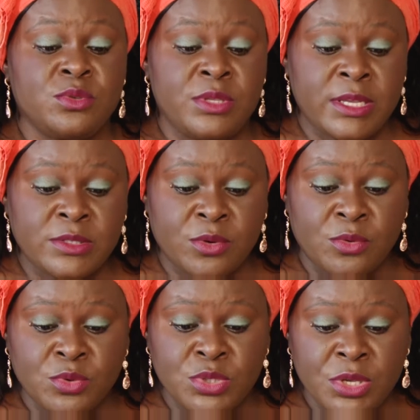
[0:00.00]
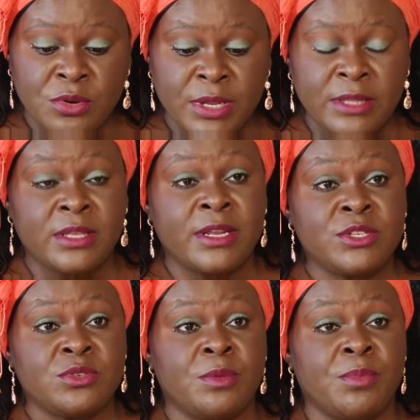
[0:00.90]
Unidas reconocieron el
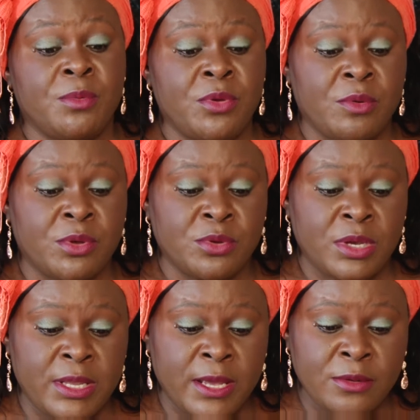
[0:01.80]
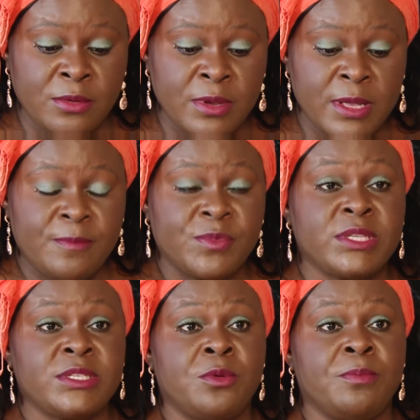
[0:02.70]
derecho del pueblo ecuatoriano de
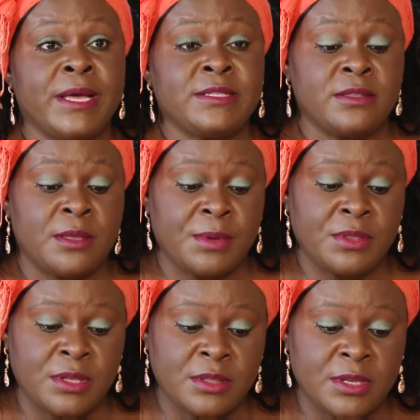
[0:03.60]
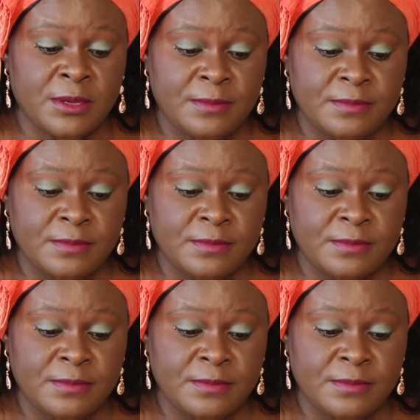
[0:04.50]
ser un país independiente.